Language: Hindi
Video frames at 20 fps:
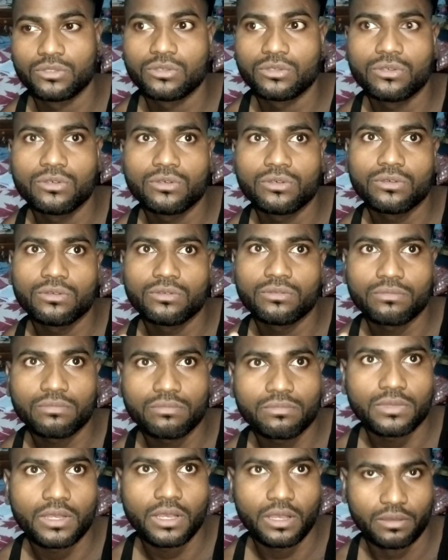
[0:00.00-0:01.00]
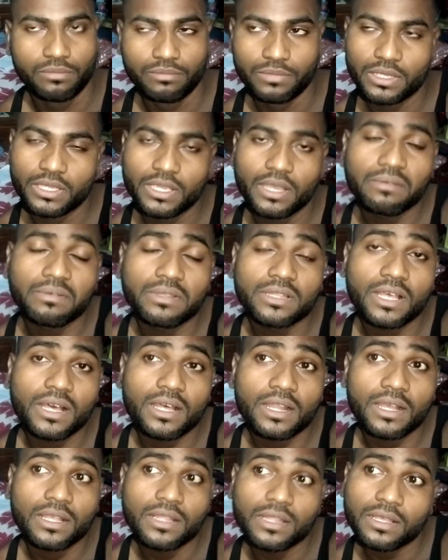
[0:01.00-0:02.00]
तो हाँ मैं क्या
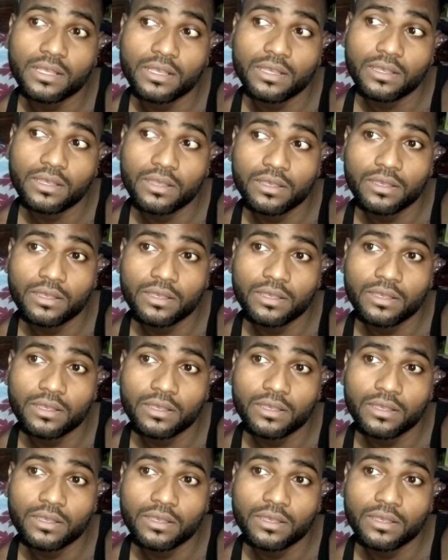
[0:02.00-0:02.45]
बता रहा था